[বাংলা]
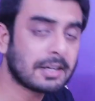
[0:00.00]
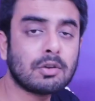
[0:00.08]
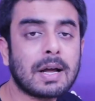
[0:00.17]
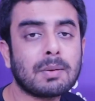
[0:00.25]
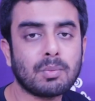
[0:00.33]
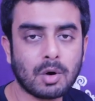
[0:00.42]
এ যেন
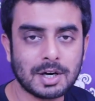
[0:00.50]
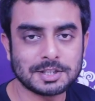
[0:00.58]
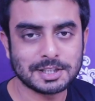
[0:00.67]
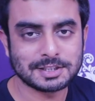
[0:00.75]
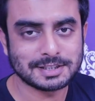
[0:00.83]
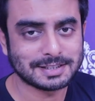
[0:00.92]
এক
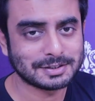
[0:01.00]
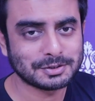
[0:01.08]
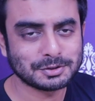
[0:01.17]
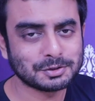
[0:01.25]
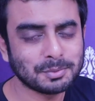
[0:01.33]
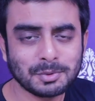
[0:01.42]
মহাযাত্রা
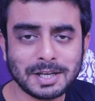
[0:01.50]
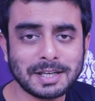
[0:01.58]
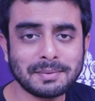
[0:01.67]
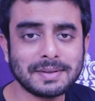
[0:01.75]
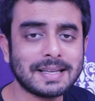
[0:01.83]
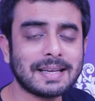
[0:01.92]
তো যমুনা
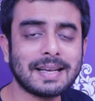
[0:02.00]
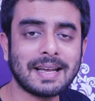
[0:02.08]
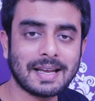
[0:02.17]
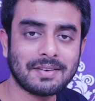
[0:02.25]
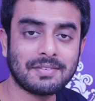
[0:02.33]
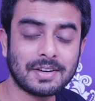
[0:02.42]
টিভি থেকে
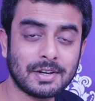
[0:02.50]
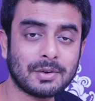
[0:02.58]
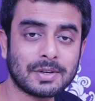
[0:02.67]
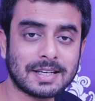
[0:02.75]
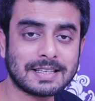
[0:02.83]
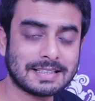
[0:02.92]
এই
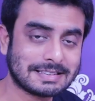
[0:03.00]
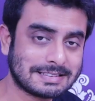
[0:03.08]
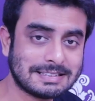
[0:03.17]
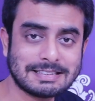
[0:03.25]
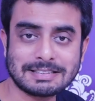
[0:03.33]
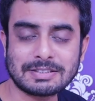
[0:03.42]
ভিডিওটা
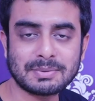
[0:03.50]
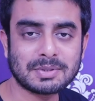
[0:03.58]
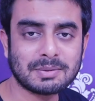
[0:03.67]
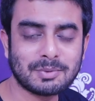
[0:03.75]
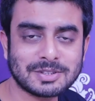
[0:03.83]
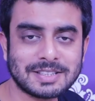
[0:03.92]
নিয়েছি
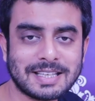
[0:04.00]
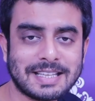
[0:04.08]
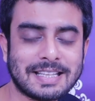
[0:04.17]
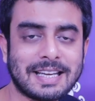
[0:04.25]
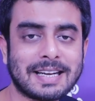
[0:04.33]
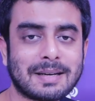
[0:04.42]
ডিসক্রিপশন বক্সে
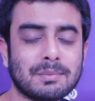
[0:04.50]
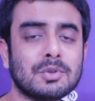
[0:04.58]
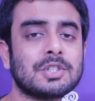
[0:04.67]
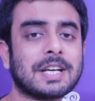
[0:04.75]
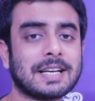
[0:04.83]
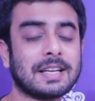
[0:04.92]
লিঙ্ক দিয়ে রাখবো
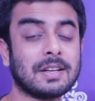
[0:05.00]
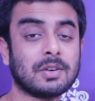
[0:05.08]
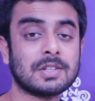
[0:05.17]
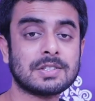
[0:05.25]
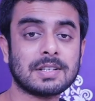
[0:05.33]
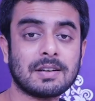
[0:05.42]
সেখানে
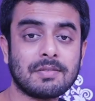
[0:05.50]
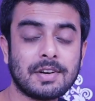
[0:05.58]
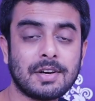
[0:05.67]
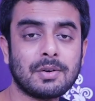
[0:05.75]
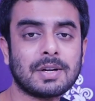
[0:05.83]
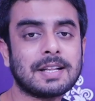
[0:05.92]
গিয়ে অরিজিনাল
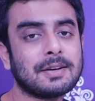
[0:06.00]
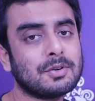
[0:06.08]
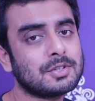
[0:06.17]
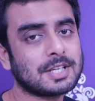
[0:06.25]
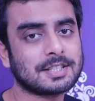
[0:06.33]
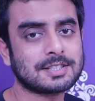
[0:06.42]
ভিডিওটা
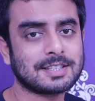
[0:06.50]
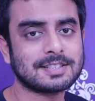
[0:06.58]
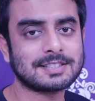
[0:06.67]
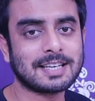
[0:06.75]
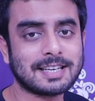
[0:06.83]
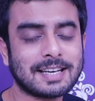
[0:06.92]
দেখো সাথে সাথে
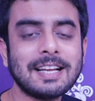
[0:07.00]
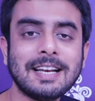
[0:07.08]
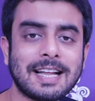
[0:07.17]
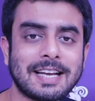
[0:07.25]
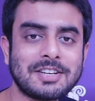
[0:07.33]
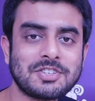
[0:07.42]
চ্যানেলটাকে
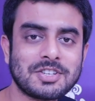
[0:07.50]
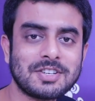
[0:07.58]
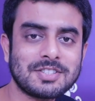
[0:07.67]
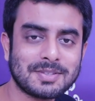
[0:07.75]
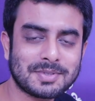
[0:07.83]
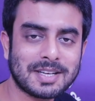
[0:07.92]
লাইক
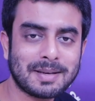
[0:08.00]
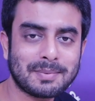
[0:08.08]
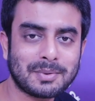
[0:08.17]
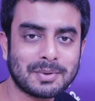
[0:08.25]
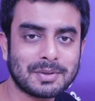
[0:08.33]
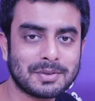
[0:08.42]
শেয়ার
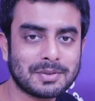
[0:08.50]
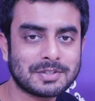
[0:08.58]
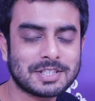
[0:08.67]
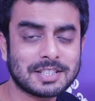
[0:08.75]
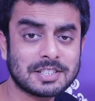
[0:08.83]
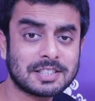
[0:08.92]
সাবস্ক্রাইব করে দেবো
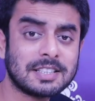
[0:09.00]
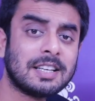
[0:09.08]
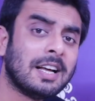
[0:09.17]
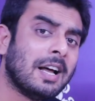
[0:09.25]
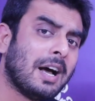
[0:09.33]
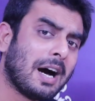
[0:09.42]
সাথে সাথে
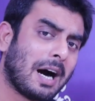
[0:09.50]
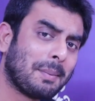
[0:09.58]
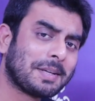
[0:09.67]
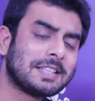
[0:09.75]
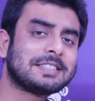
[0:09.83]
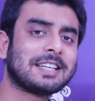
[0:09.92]

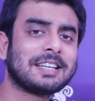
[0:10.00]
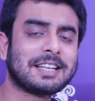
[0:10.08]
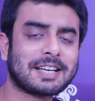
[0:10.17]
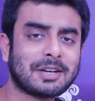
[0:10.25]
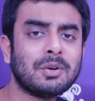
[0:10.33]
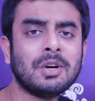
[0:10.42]
আমাদের
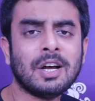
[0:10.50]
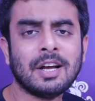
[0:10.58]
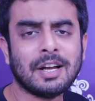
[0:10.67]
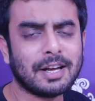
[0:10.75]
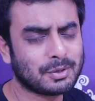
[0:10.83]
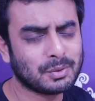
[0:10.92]
চ্যানেলটাকেও
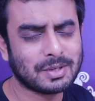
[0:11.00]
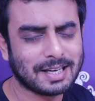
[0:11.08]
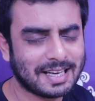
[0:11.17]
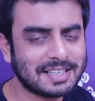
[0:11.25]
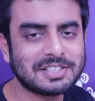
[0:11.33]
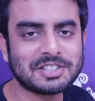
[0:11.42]
একটু
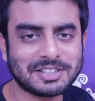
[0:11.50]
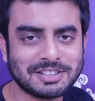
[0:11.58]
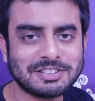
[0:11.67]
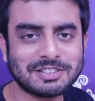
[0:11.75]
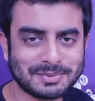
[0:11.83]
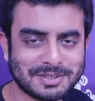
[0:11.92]
লাইক
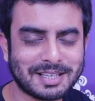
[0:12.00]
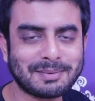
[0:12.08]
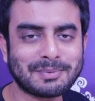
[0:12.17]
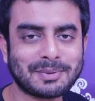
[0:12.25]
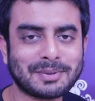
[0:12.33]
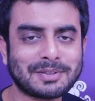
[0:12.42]
শেয়ার
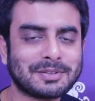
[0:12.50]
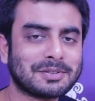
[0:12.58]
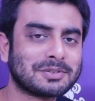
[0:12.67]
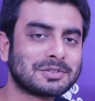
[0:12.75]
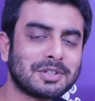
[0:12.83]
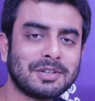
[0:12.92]
সাবস্ক্রাইব করে
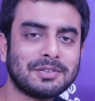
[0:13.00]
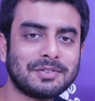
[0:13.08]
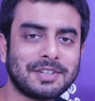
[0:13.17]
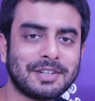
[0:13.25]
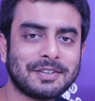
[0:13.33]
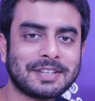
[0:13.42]
দেবো তো চলো
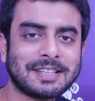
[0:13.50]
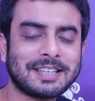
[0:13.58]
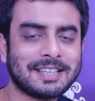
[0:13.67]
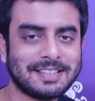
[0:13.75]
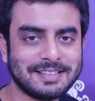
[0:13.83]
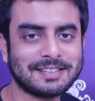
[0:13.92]
ভিডিওটা
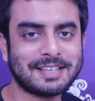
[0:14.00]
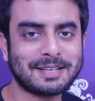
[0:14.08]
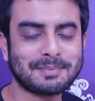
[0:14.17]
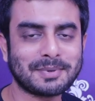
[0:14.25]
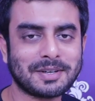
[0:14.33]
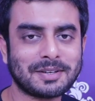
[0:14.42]
দেখে নিই
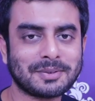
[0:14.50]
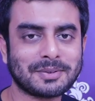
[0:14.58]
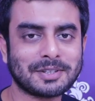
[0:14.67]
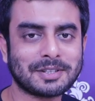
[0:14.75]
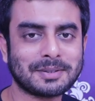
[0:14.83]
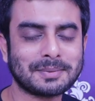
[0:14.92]
তারপর আরও
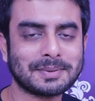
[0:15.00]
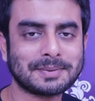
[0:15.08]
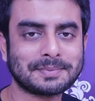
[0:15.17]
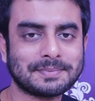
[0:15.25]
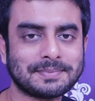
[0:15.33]
কথা হবে